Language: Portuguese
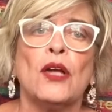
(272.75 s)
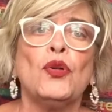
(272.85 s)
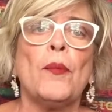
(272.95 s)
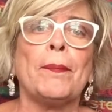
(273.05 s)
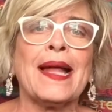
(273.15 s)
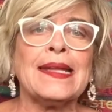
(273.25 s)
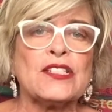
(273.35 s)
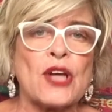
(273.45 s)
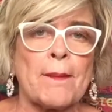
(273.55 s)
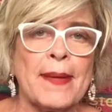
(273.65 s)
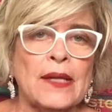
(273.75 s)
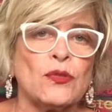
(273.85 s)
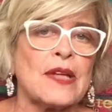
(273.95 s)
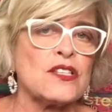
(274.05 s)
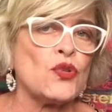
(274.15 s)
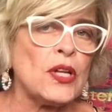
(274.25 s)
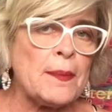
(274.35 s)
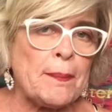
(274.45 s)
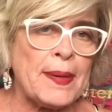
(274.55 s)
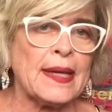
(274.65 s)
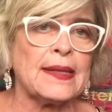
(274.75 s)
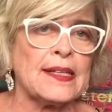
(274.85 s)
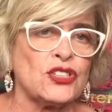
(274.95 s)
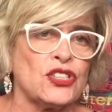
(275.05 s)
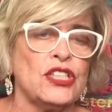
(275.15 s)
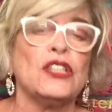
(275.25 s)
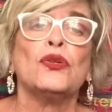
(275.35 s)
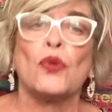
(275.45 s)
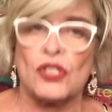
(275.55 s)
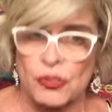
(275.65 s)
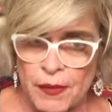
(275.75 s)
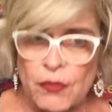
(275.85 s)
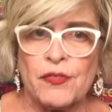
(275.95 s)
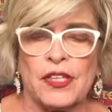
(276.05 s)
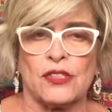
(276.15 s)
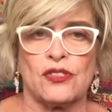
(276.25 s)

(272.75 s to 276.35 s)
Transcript: no planejamento das Olimpíadas de 2020.